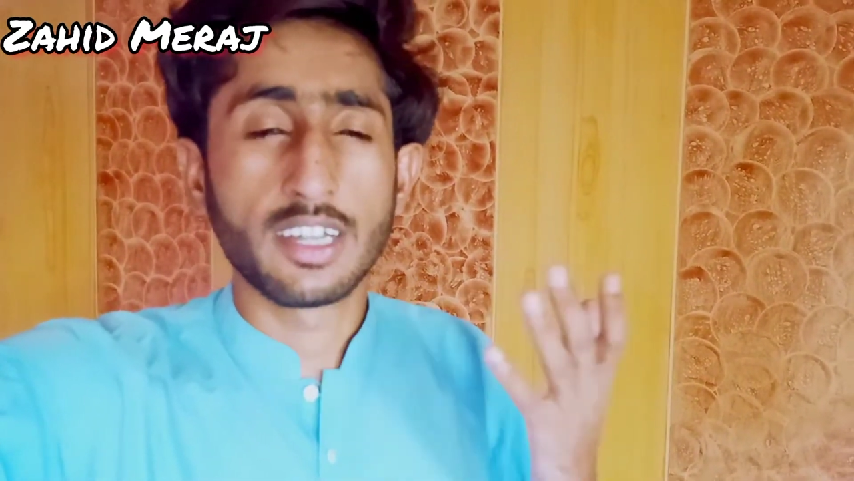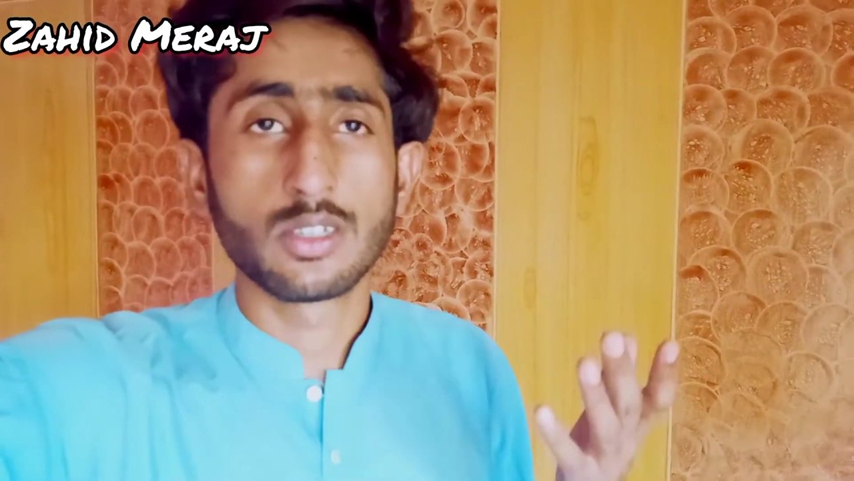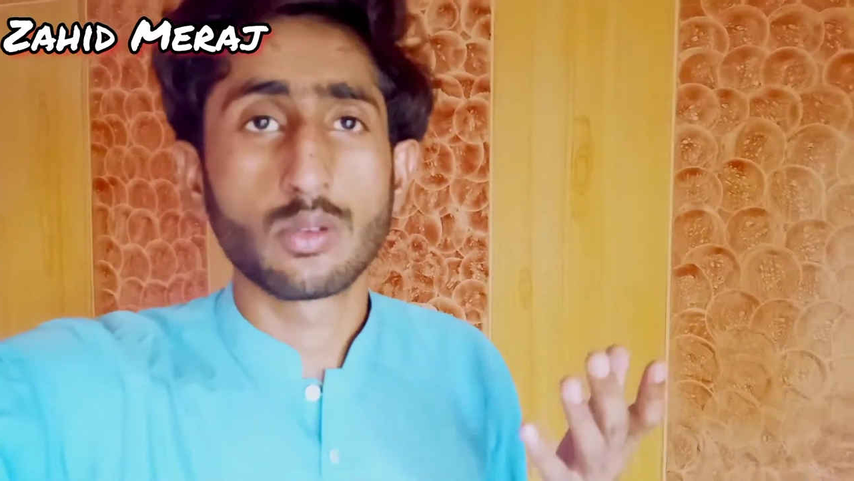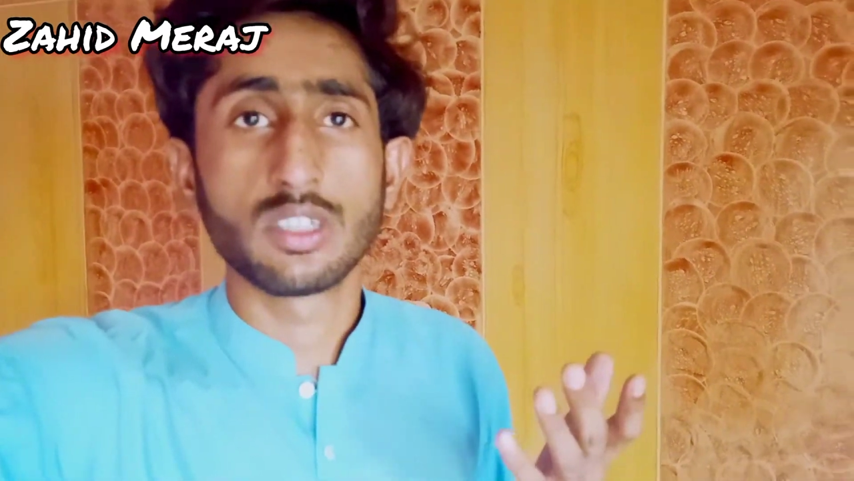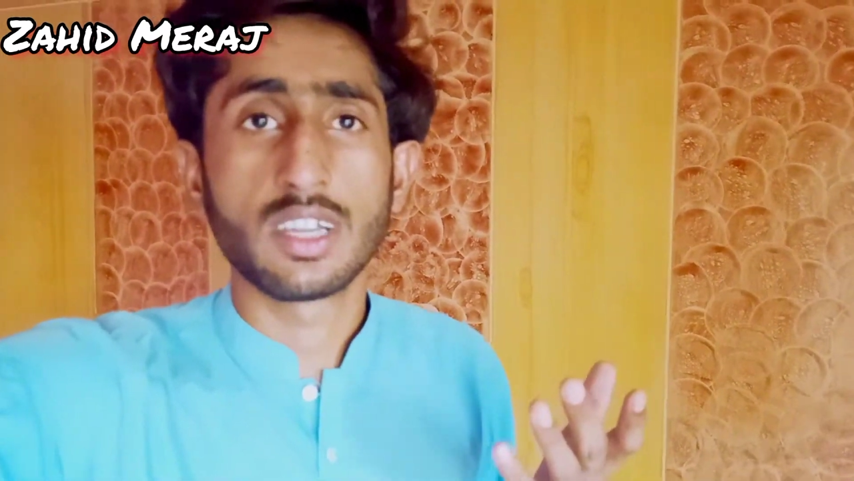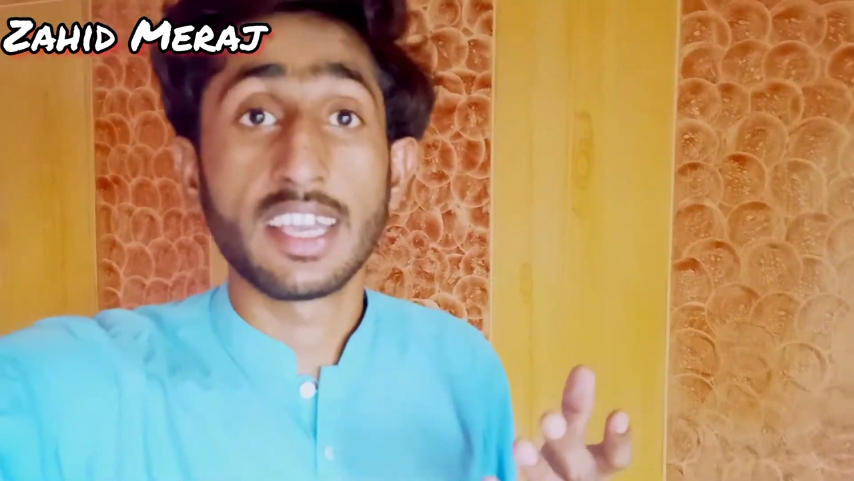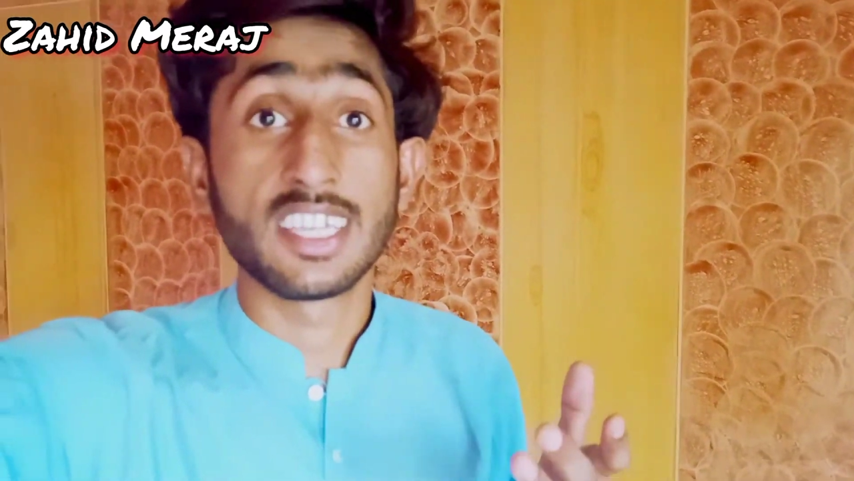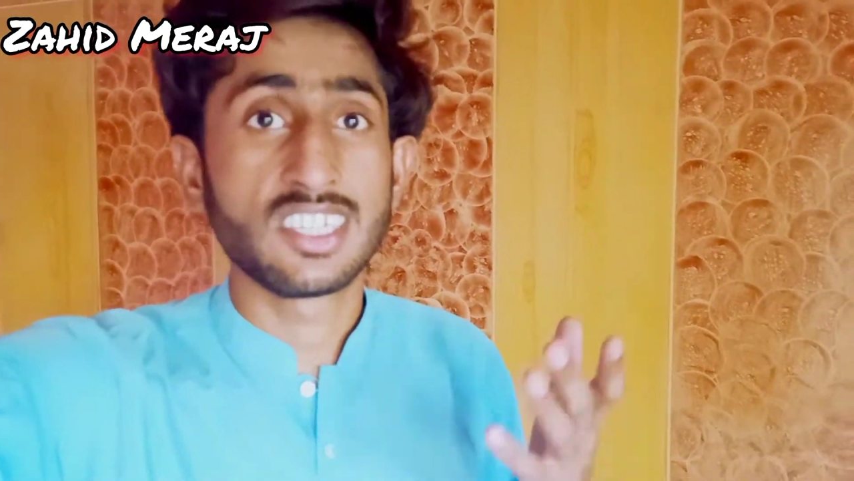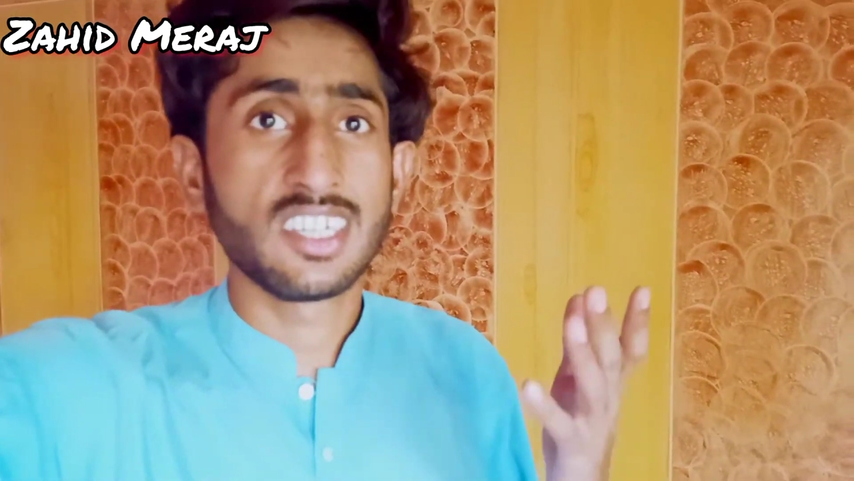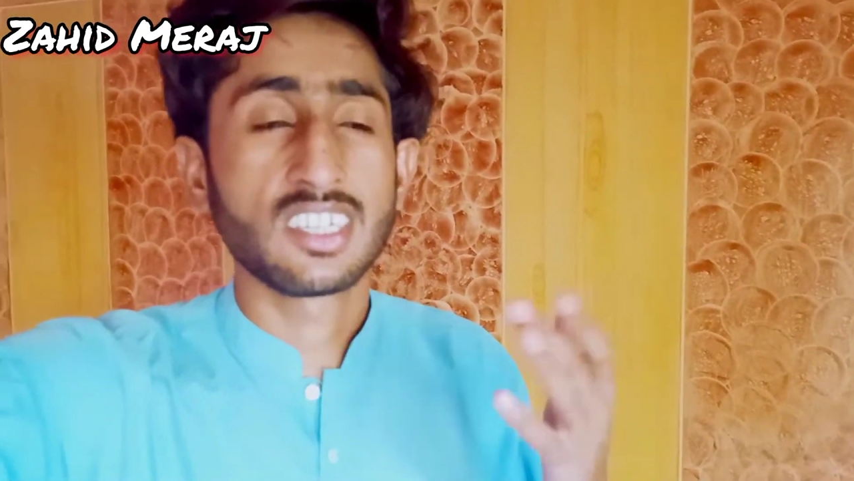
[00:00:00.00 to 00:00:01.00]
टेस्ट हो जाए
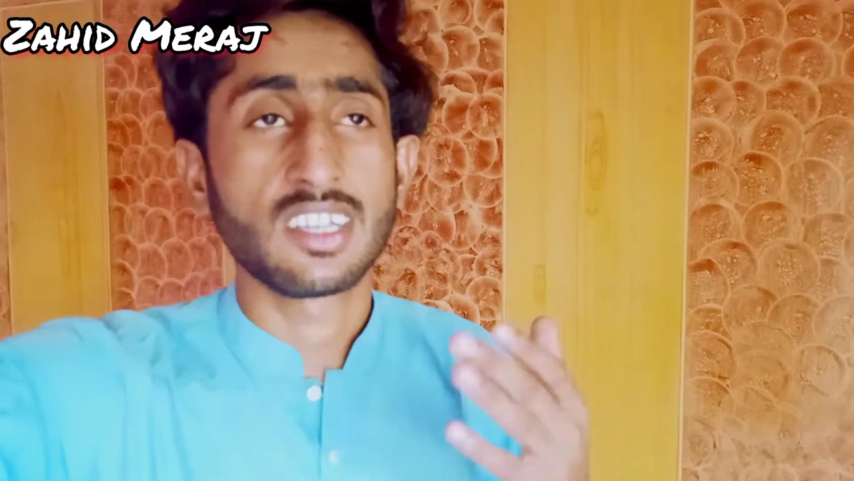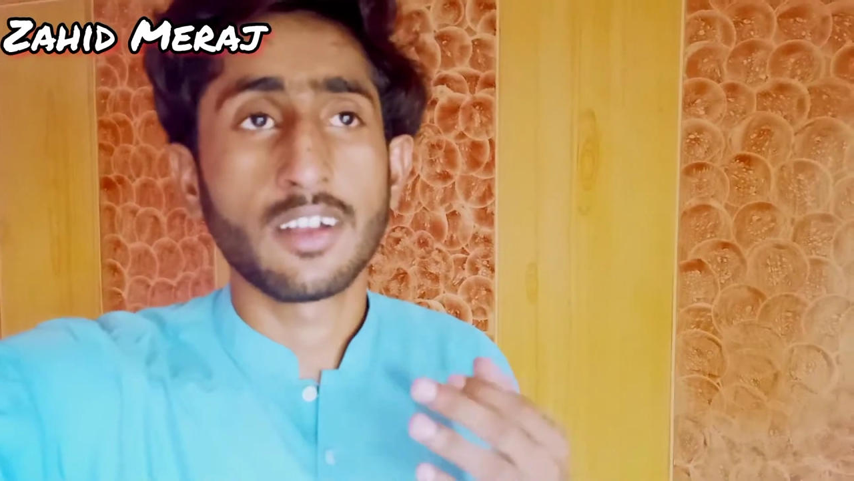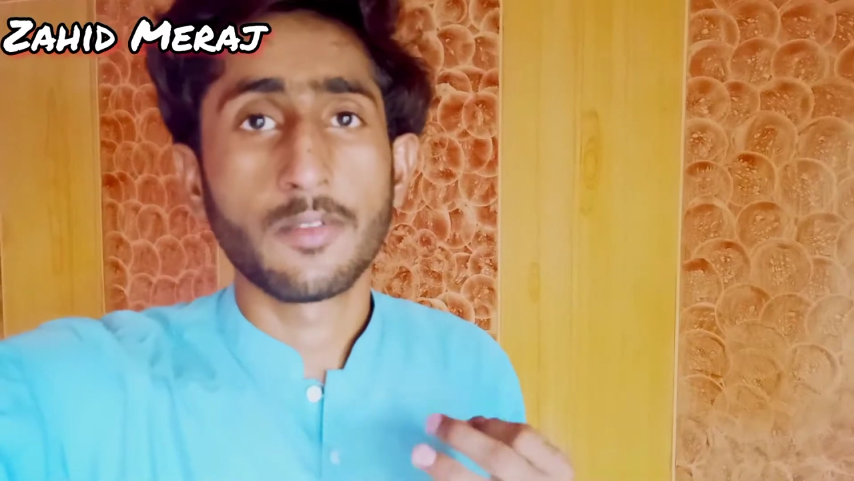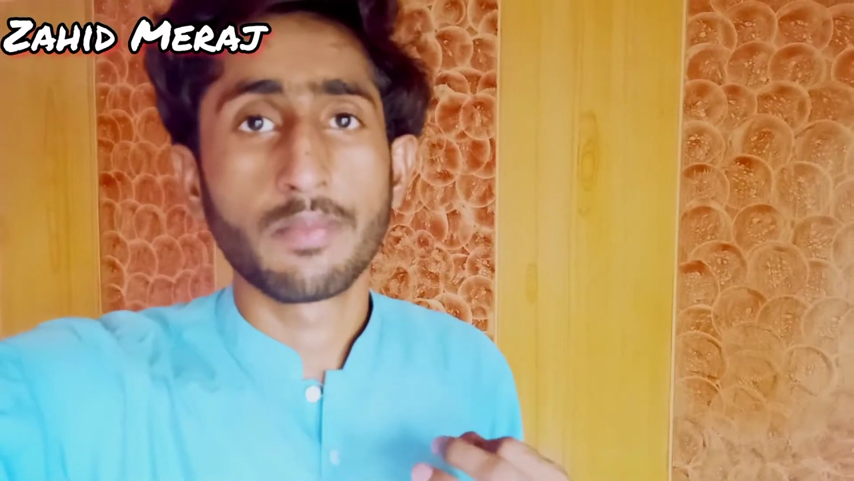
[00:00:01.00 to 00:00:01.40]
एस का